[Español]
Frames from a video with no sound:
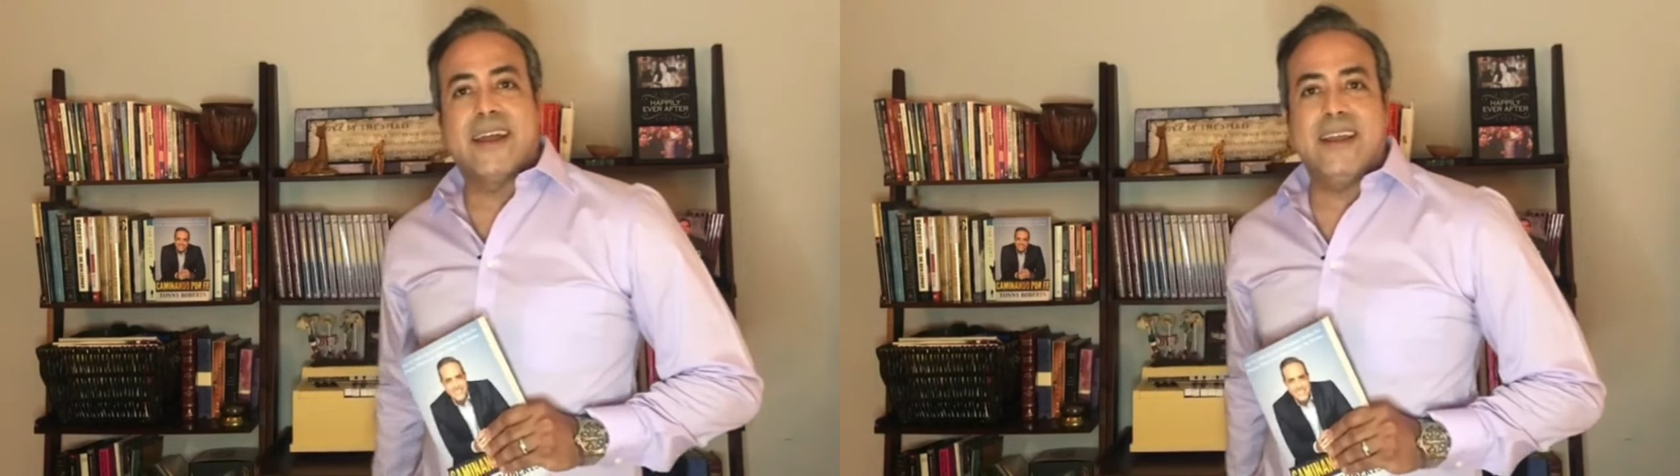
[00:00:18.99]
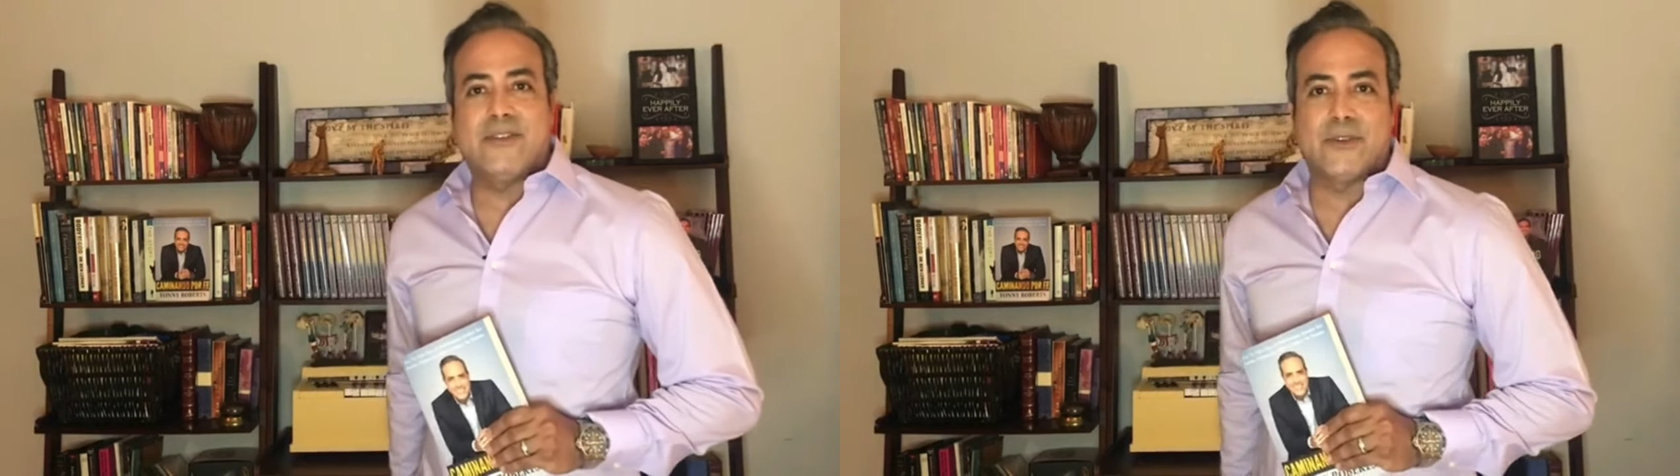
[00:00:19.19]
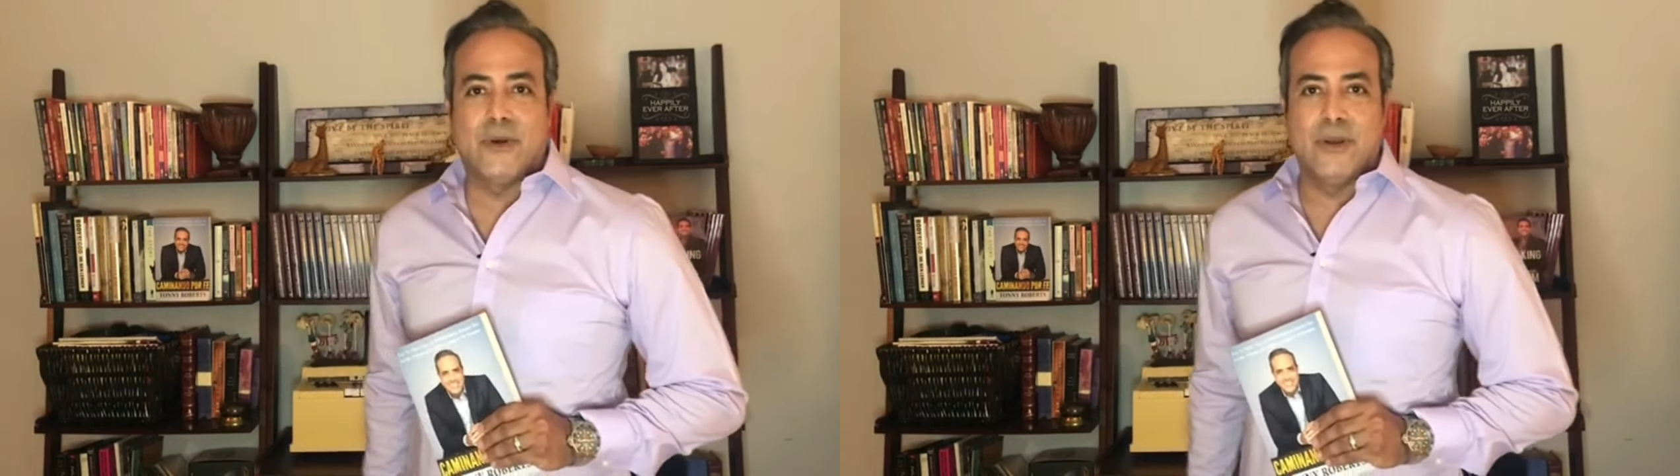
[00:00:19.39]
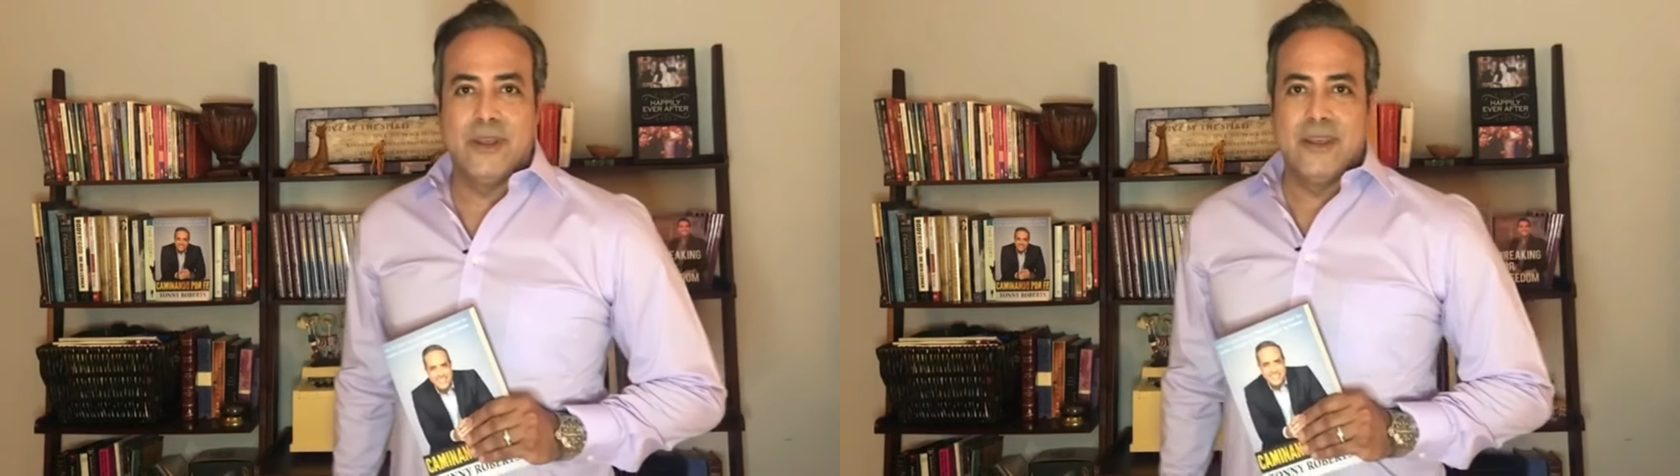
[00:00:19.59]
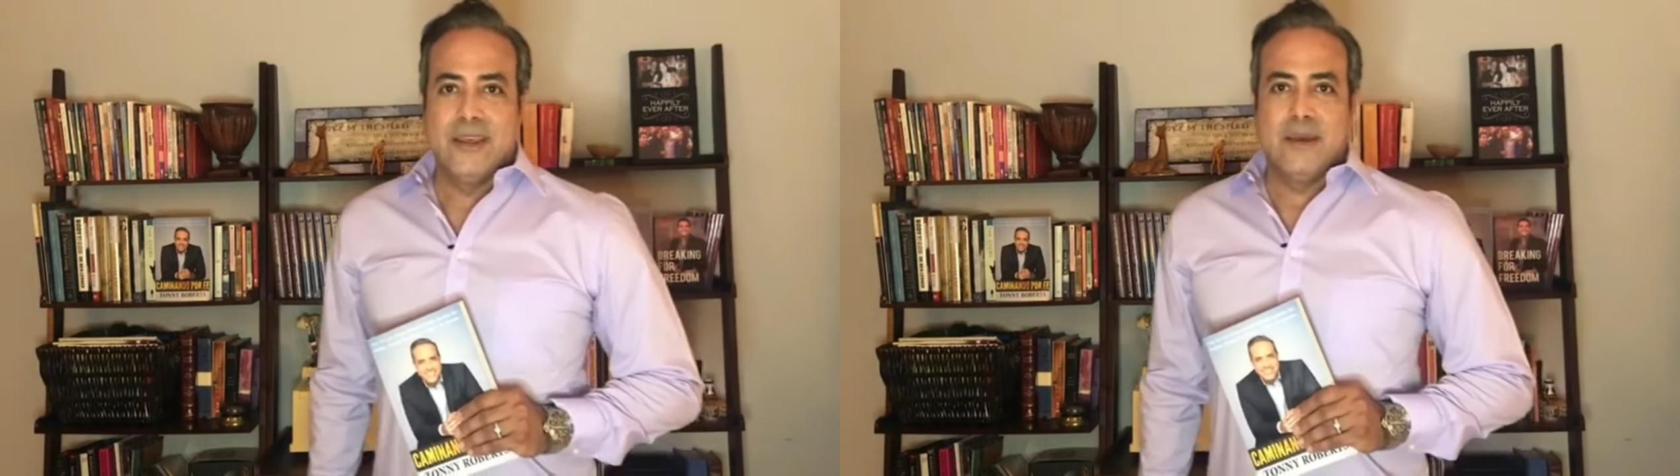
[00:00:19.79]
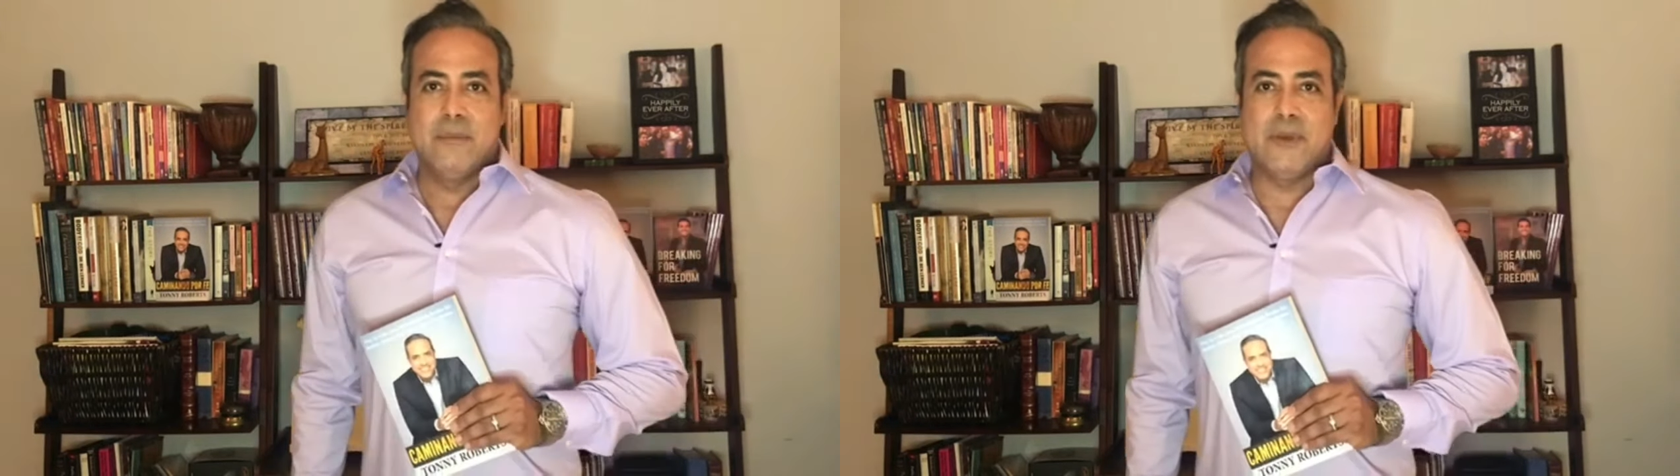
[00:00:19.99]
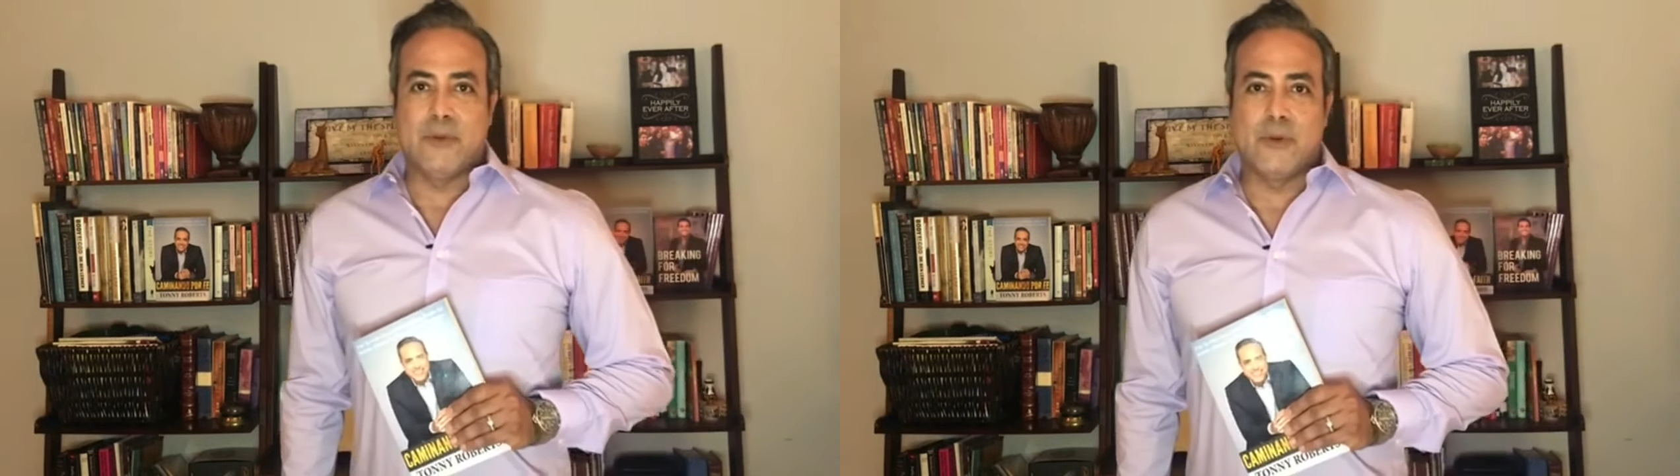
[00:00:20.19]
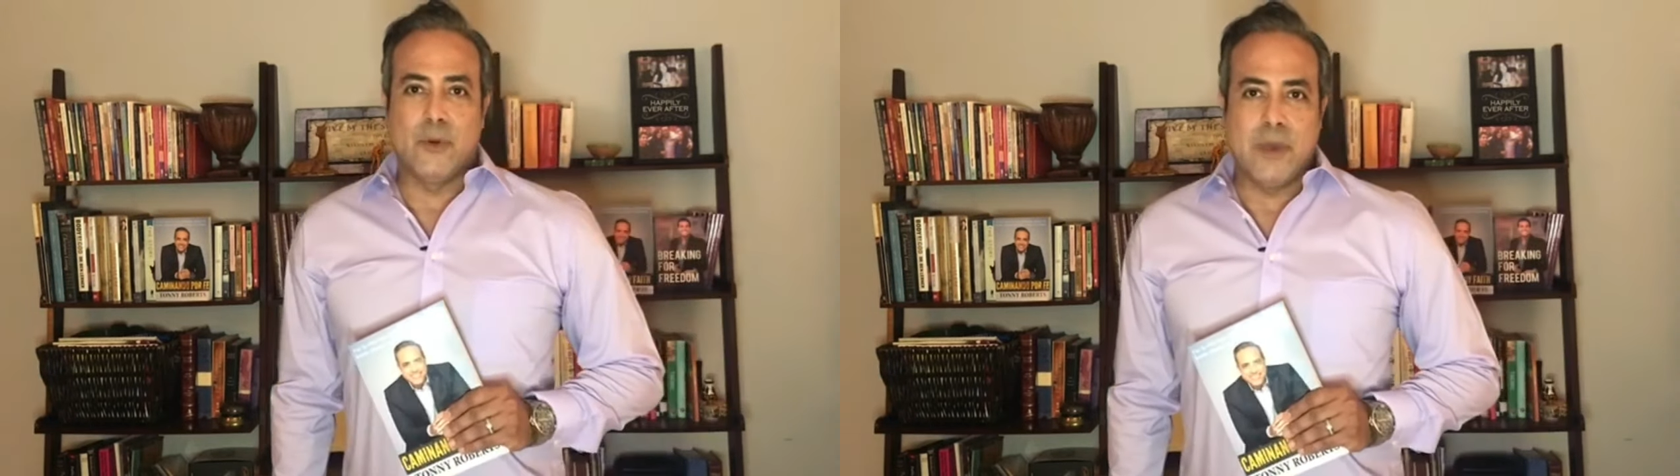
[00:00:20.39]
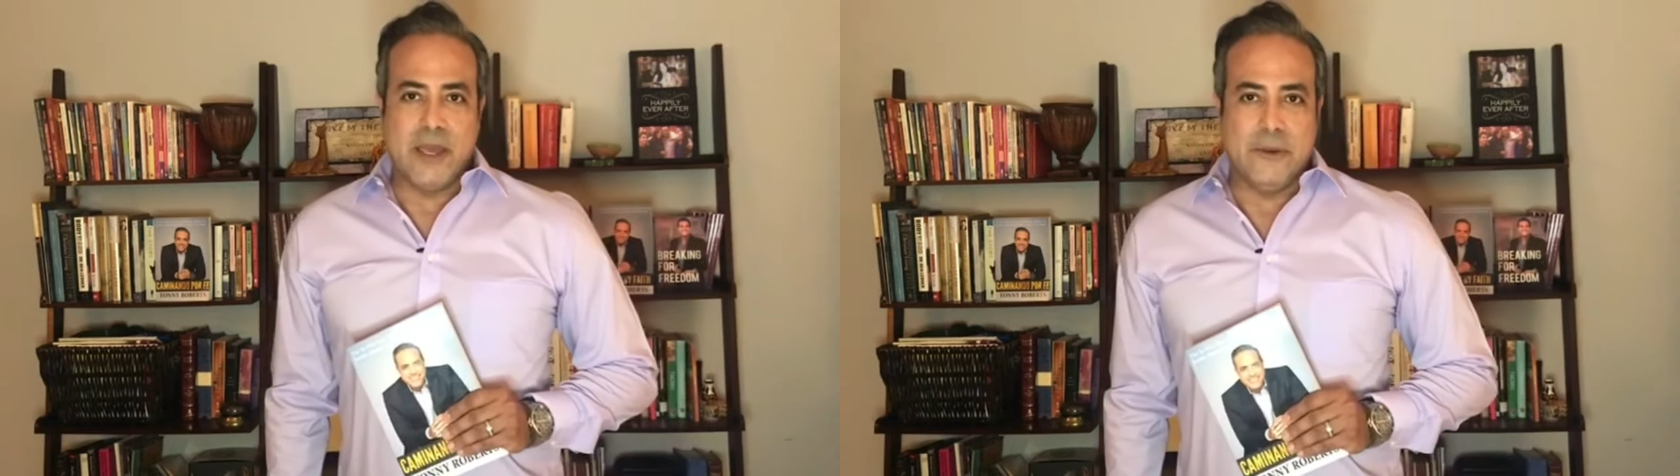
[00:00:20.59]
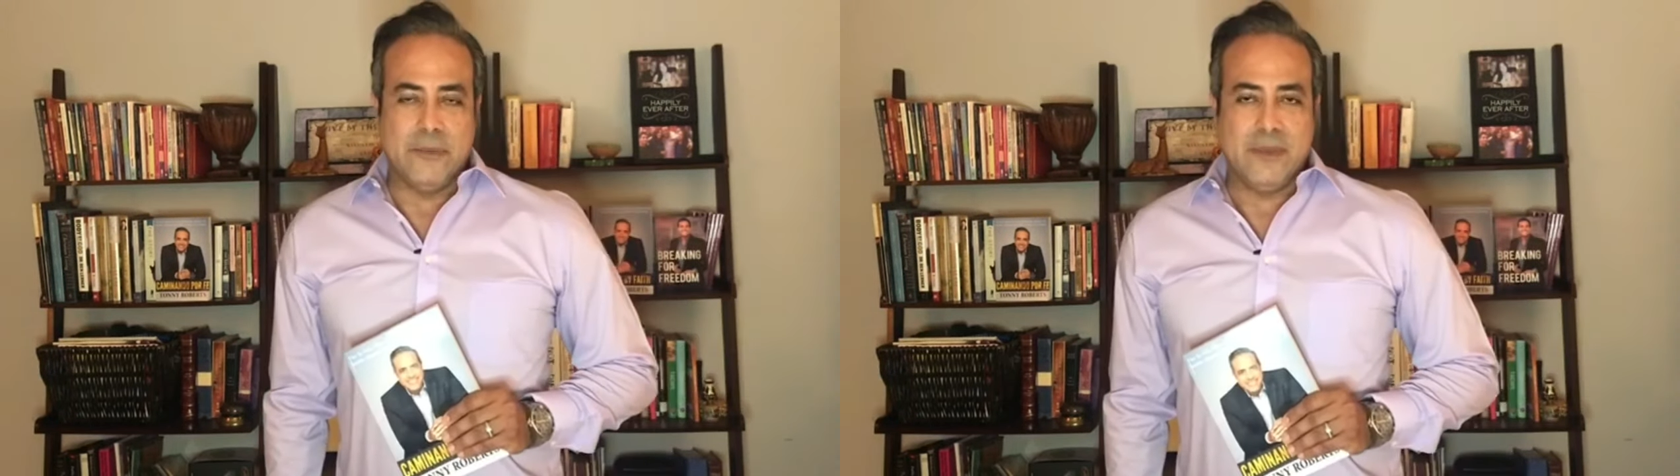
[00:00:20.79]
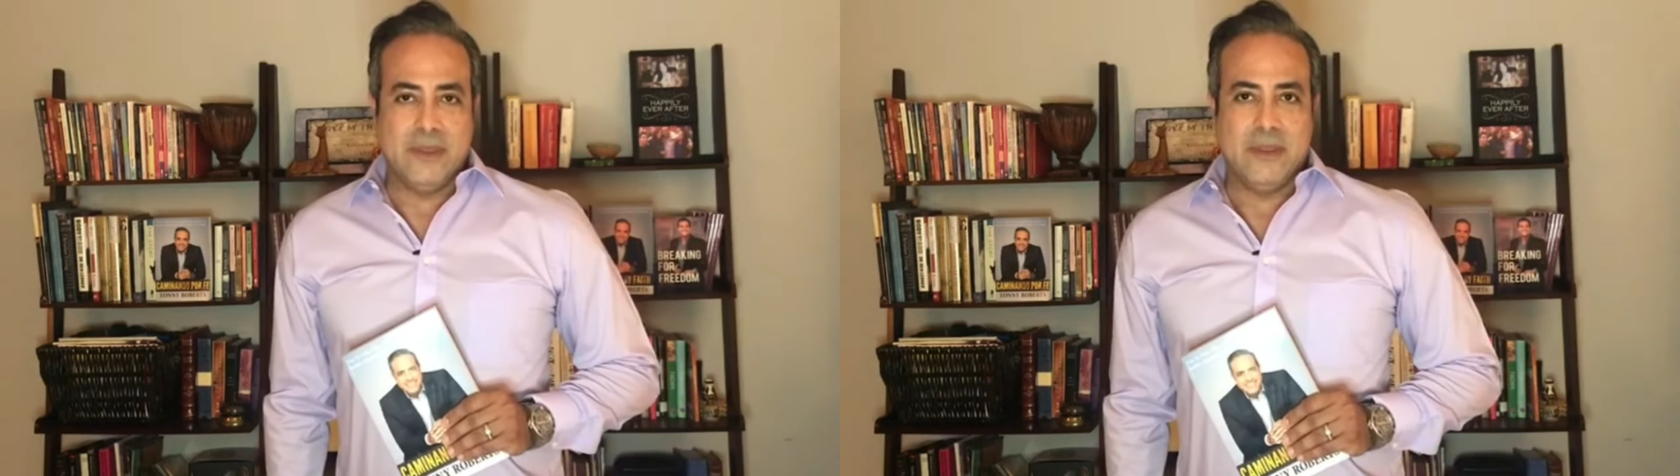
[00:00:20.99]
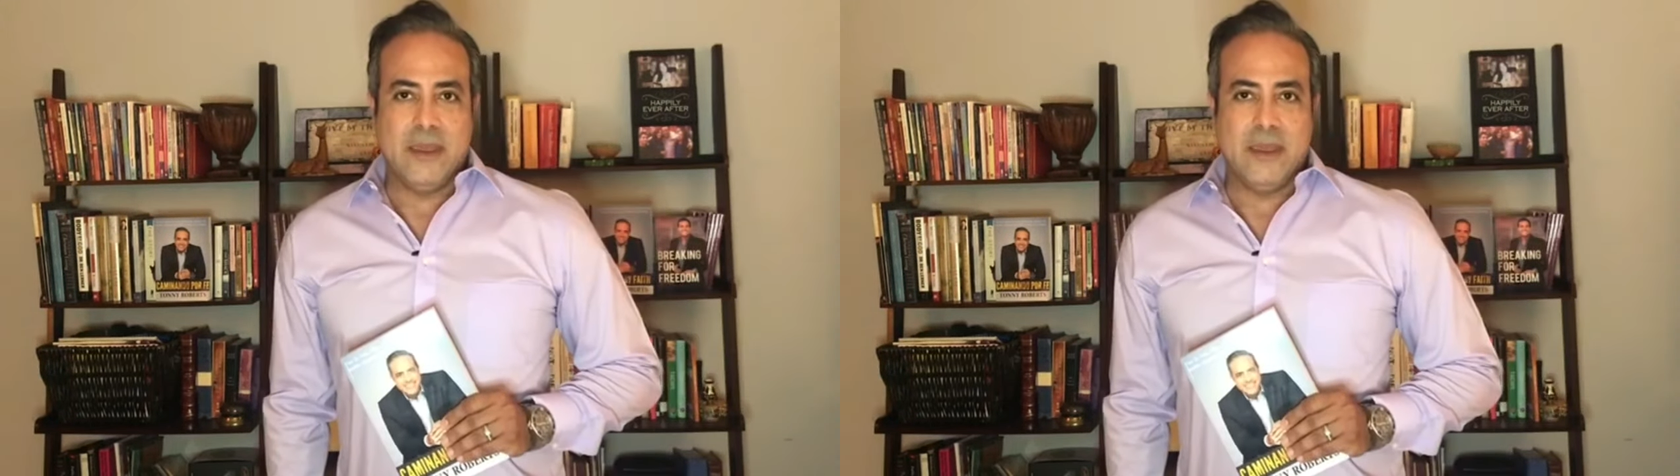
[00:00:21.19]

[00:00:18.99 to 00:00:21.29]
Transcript: Cristo me sostuvieron.